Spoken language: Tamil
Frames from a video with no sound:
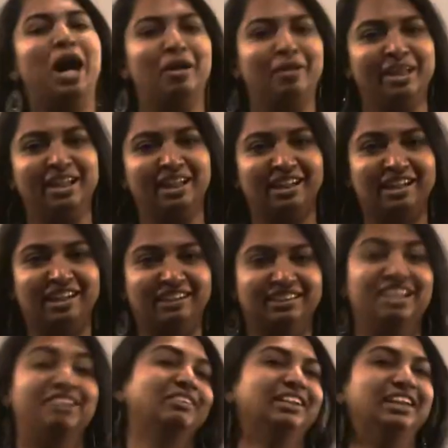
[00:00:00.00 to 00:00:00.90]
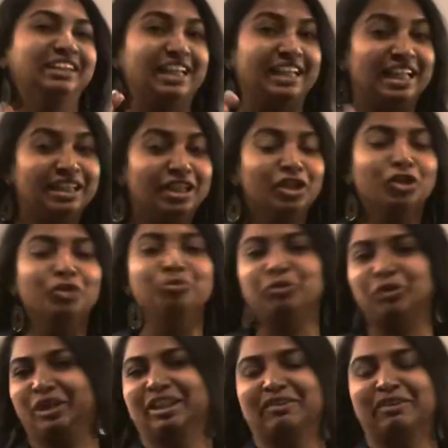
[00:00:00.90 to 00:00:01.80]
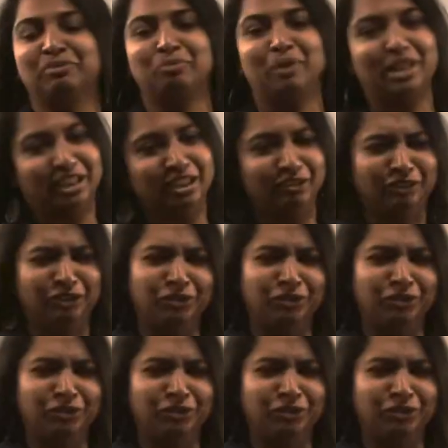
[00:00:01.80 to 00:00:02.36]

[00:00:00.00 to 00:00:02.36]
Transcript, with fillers: அப்படிங்கிறக்காக தான் வந்து இந்த எதற்கும் துணிந்தவன் படத்துக்கு